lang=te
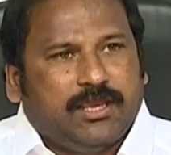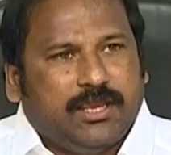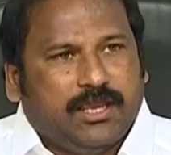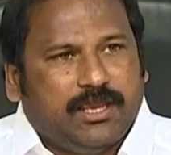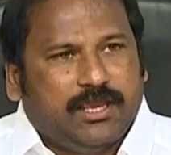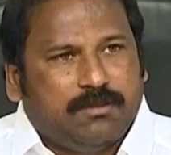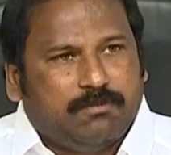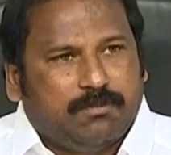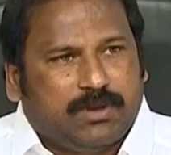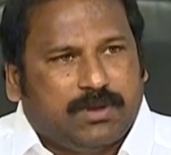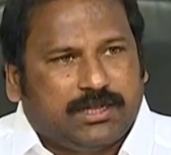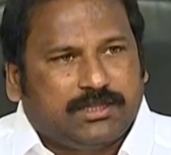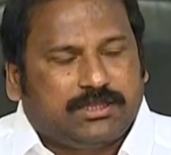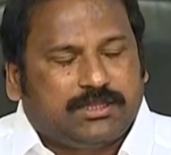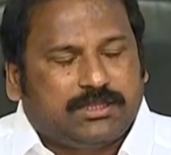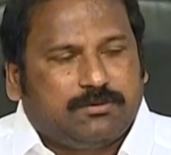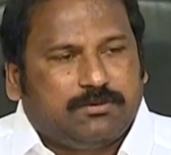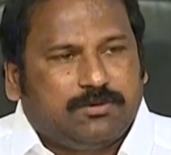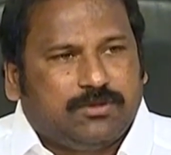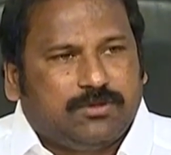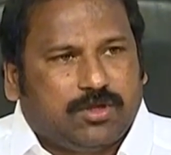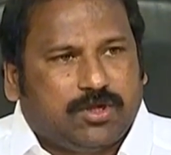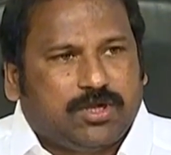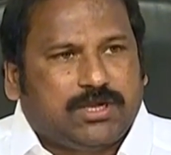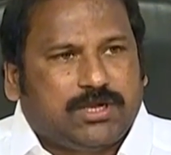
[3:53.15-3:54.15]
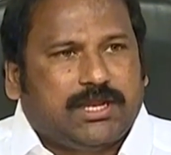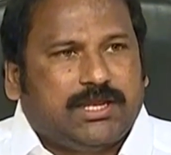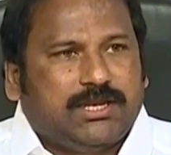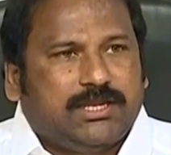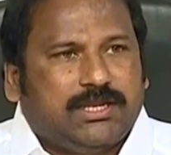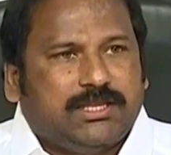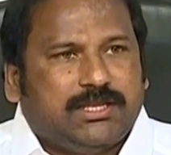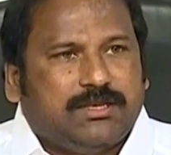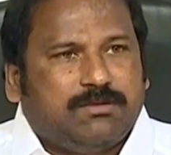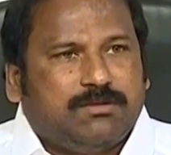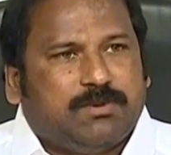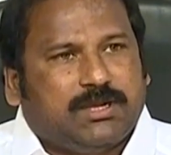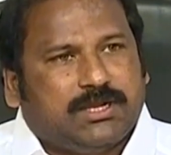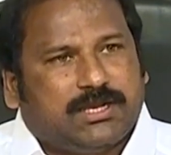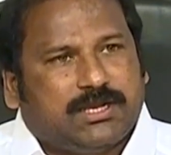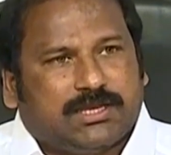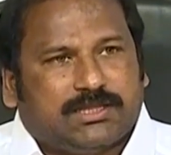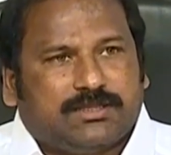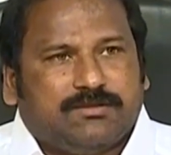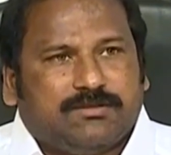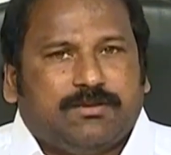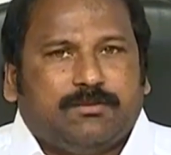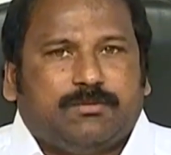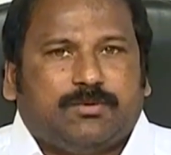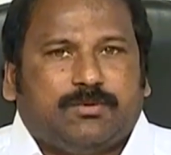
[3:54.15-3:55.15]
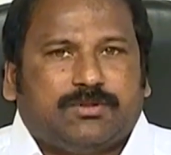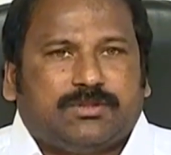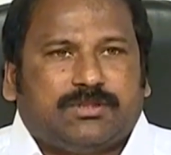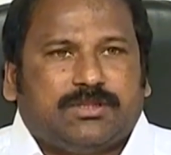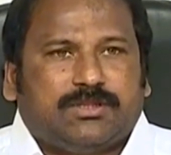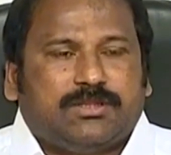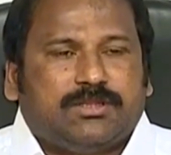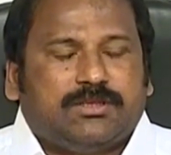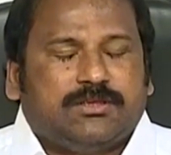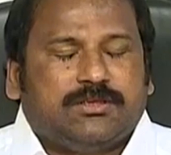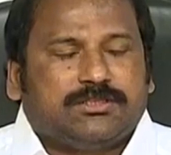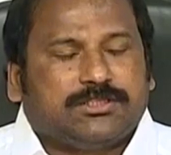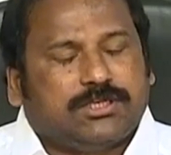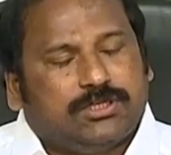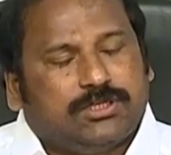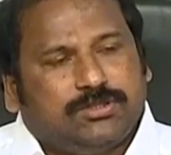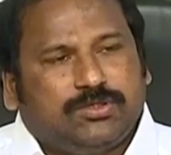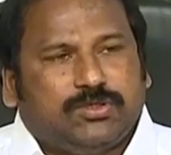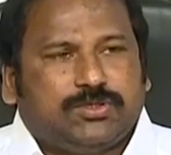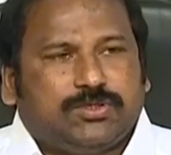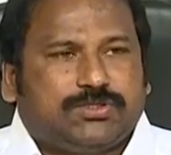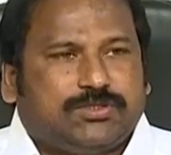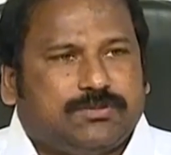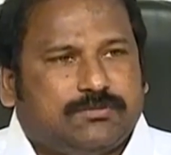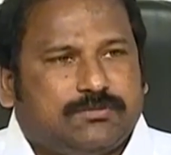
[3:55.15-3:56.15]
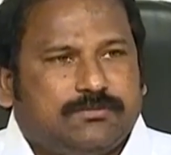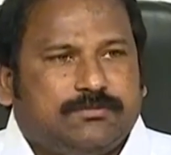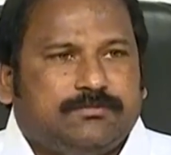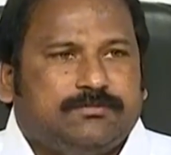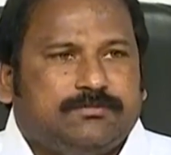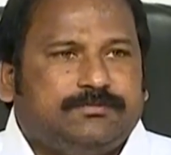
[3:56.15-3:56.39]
ఏ మాత్రం ఢోకా లేదని మాకు అర్థమైపోతుంది సంతోషం